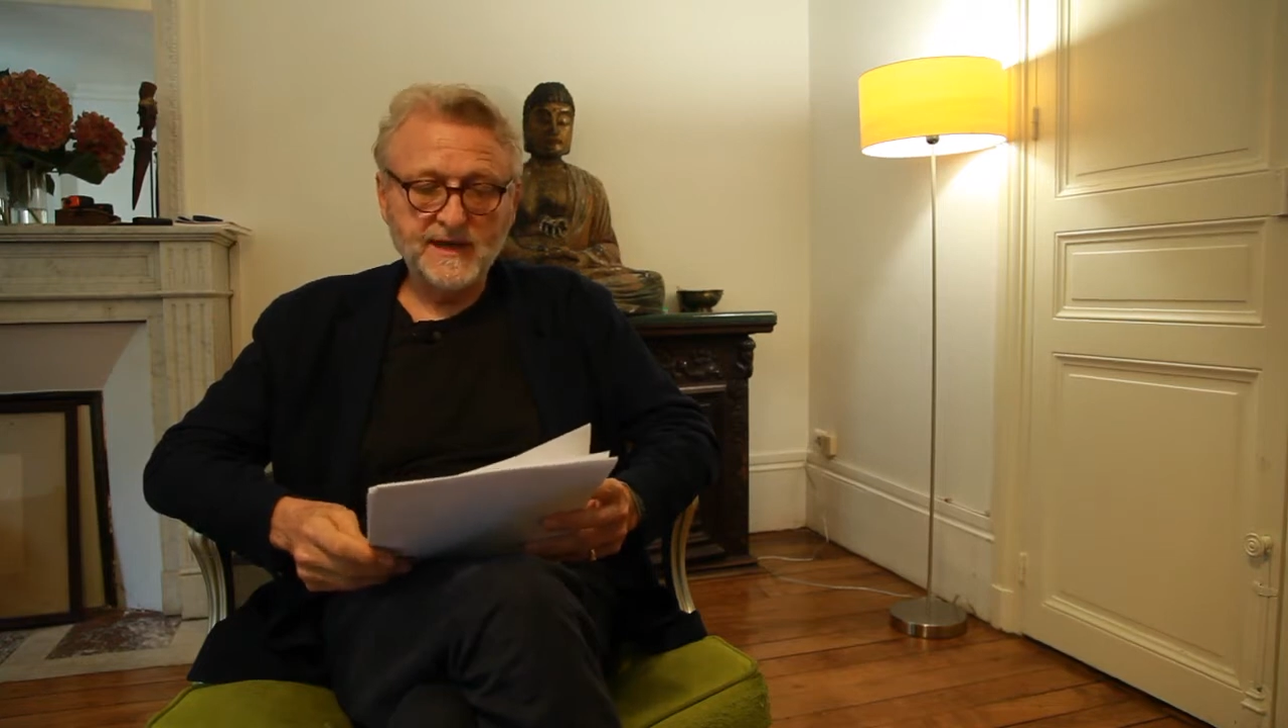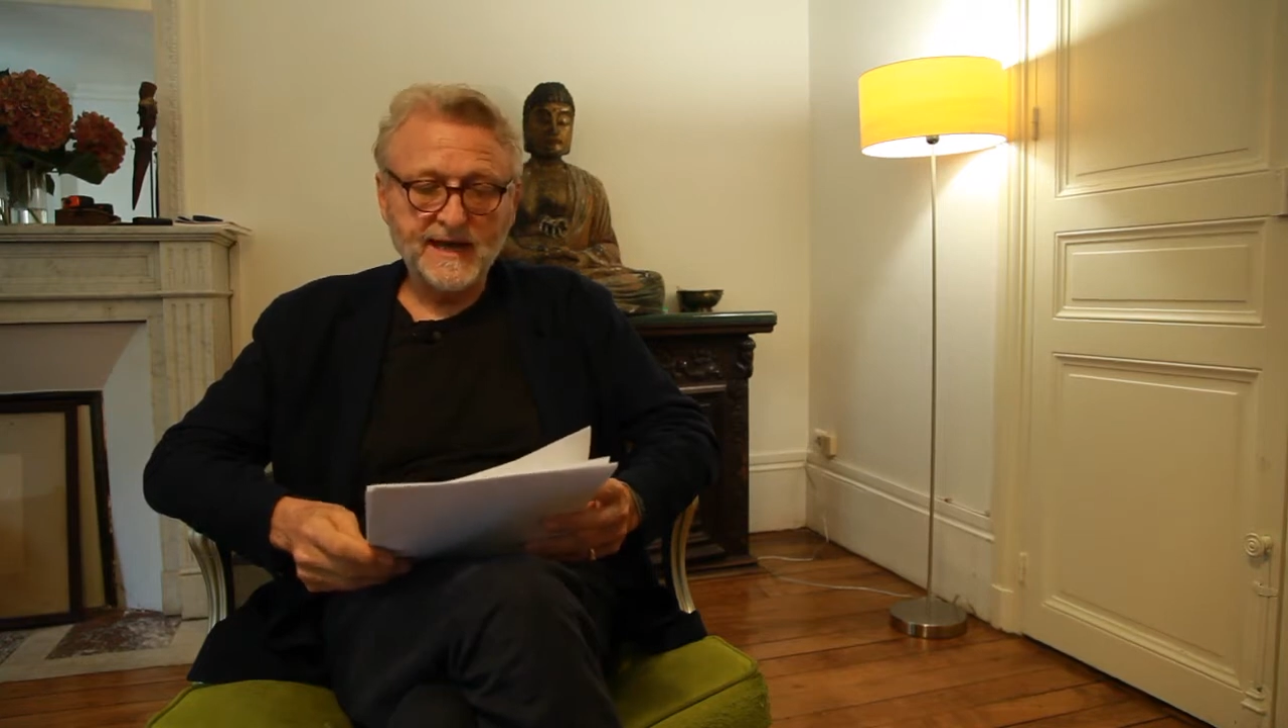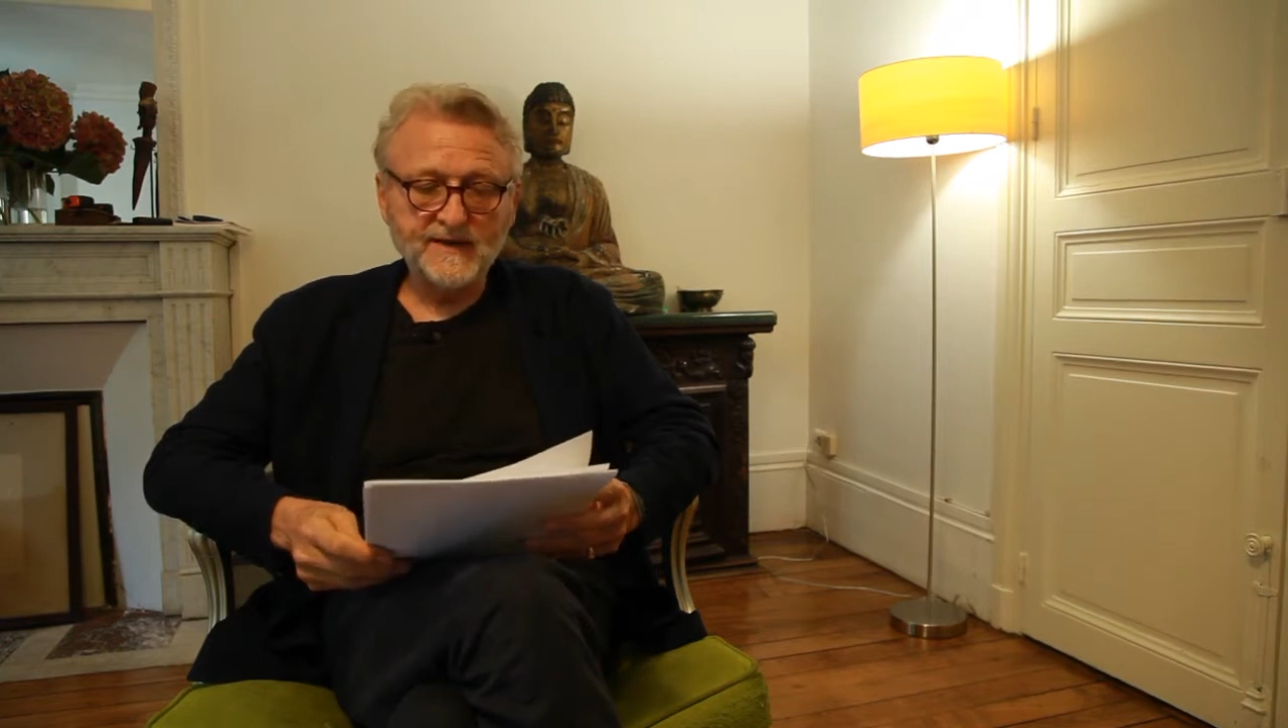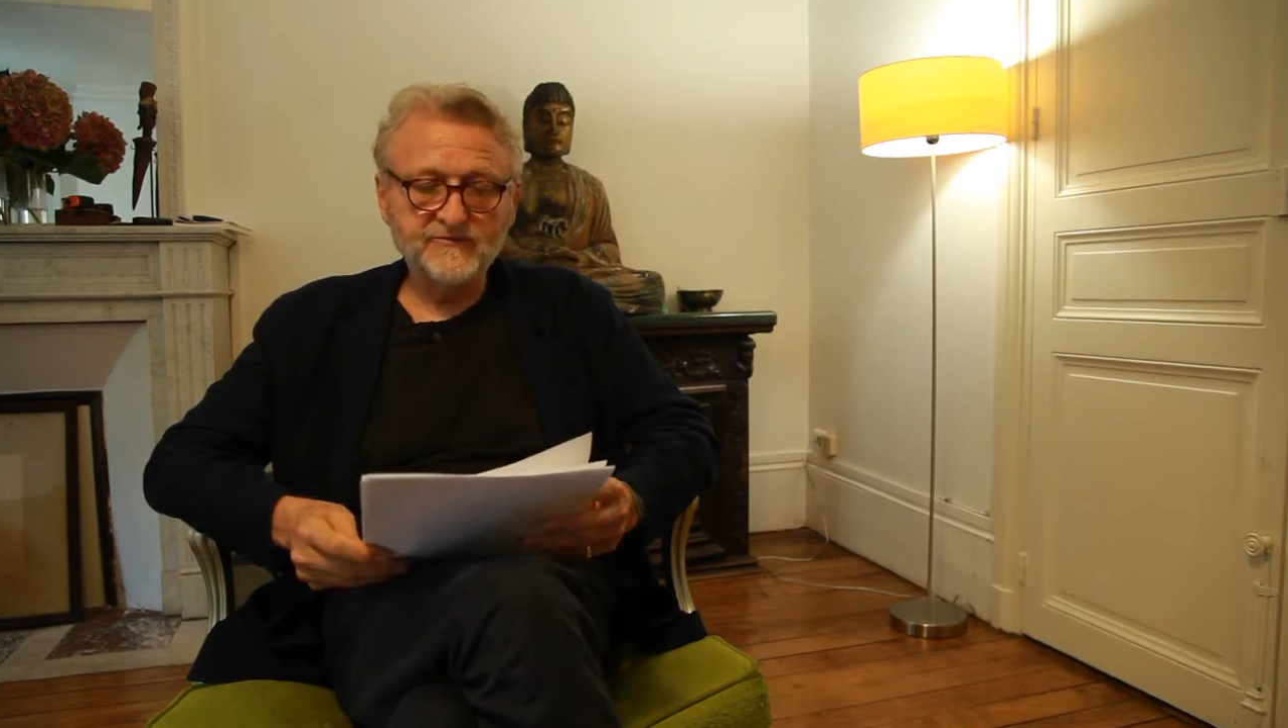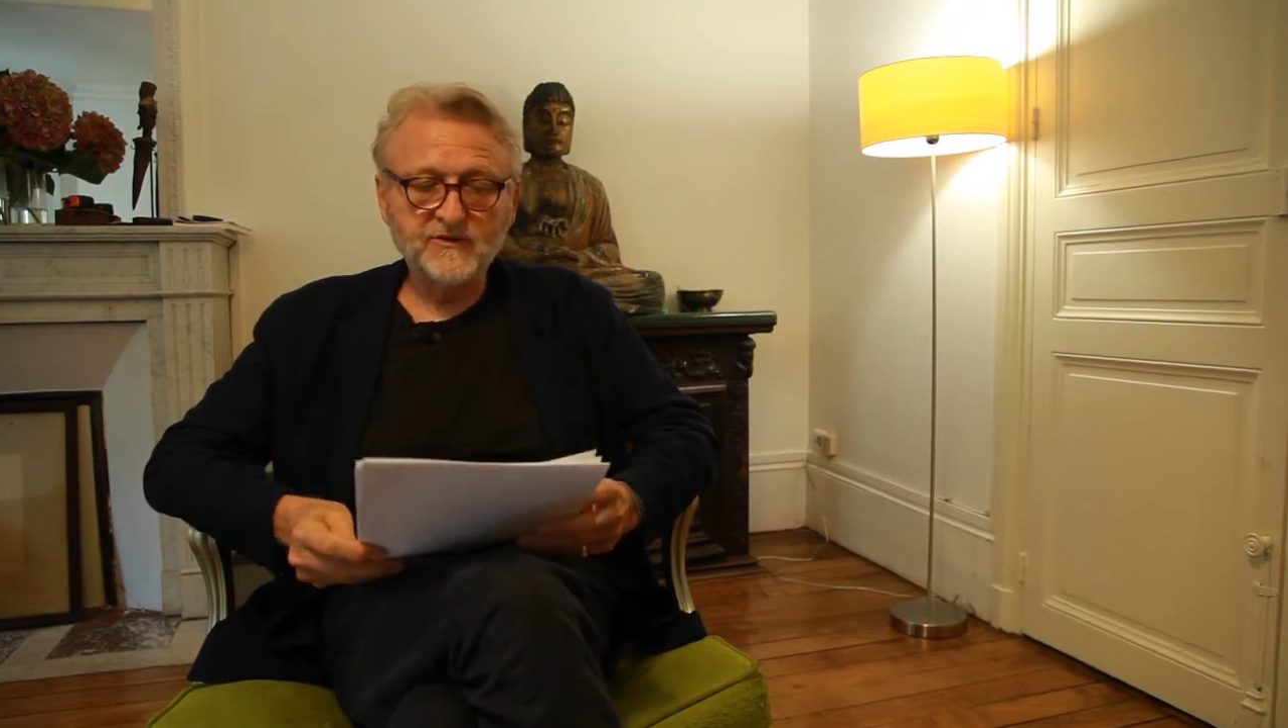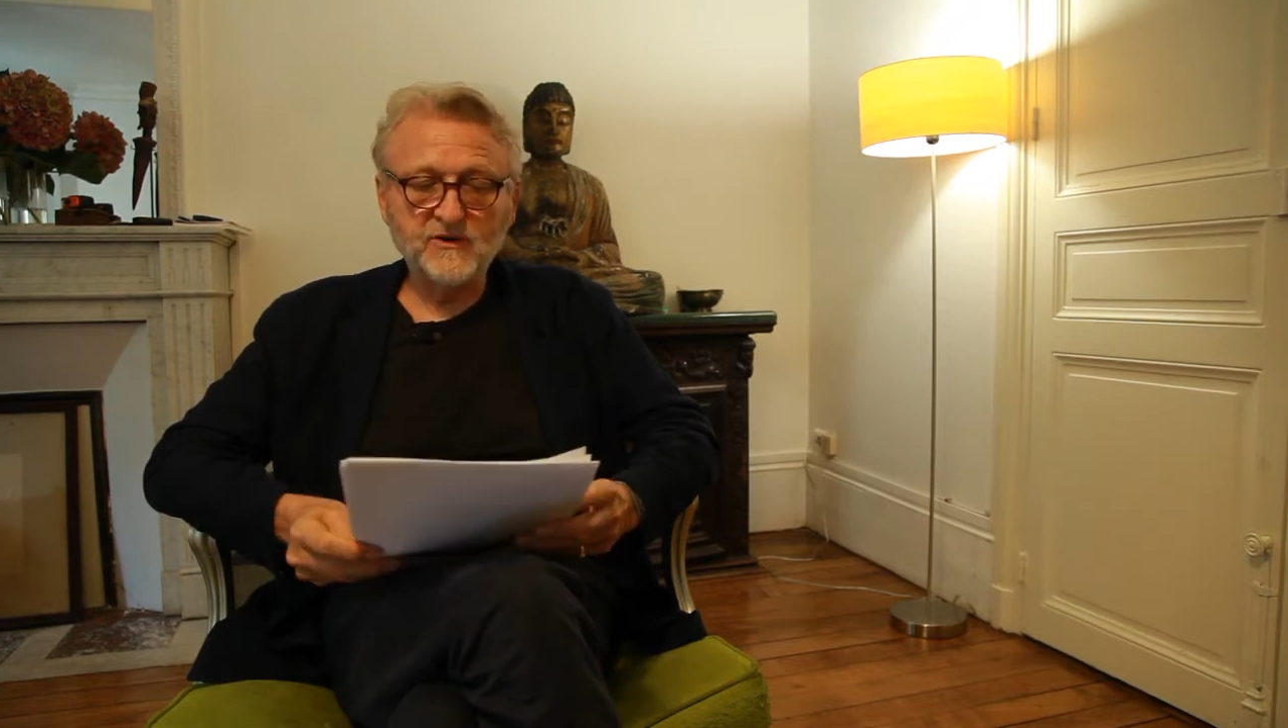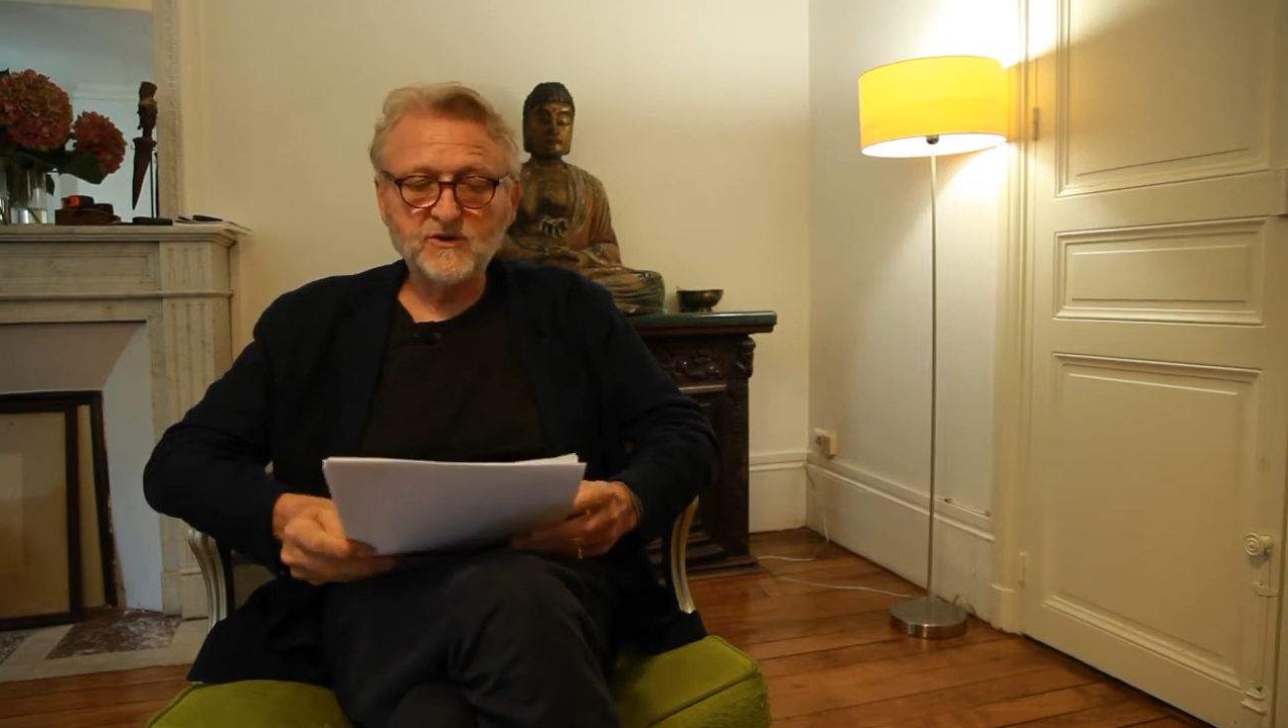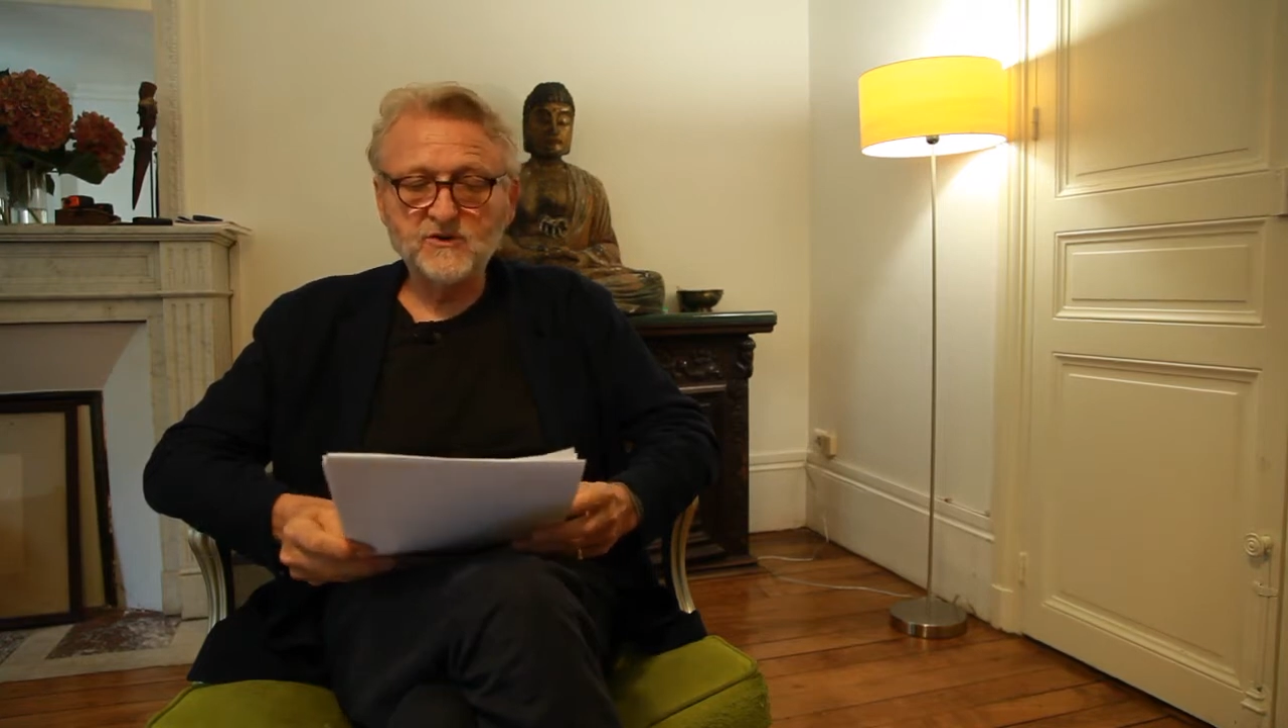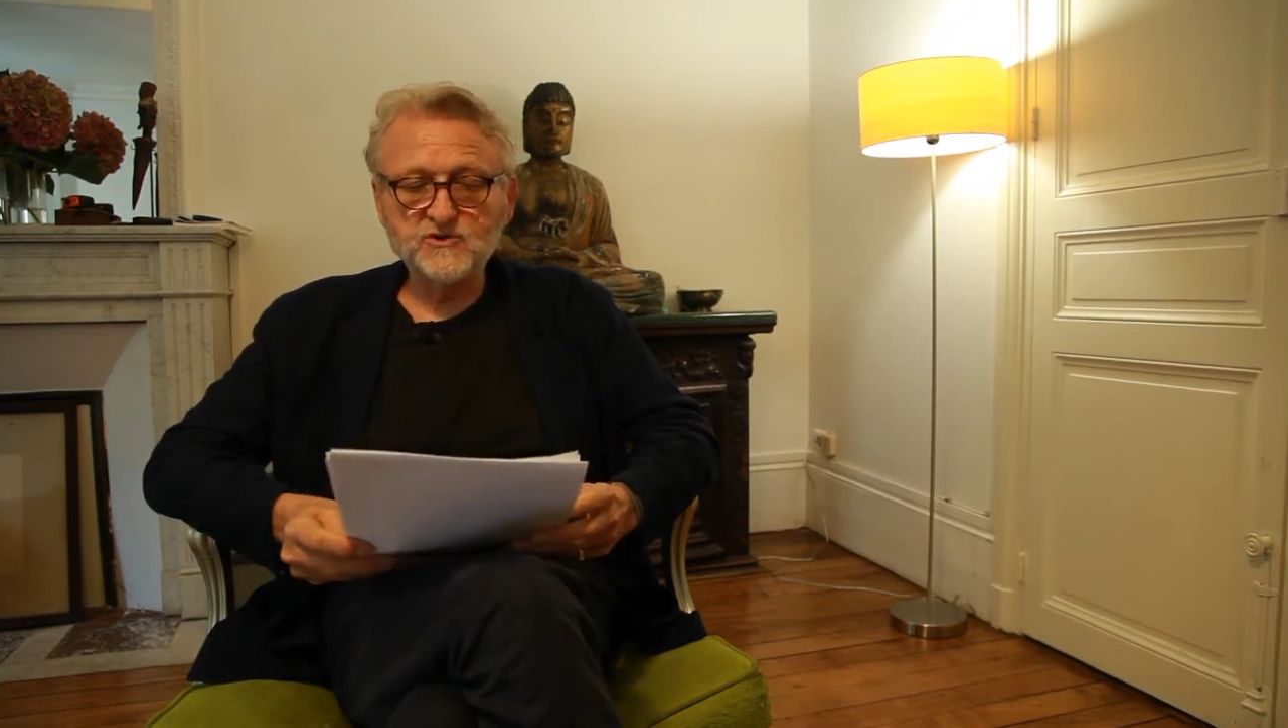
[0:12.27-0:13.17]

Avant,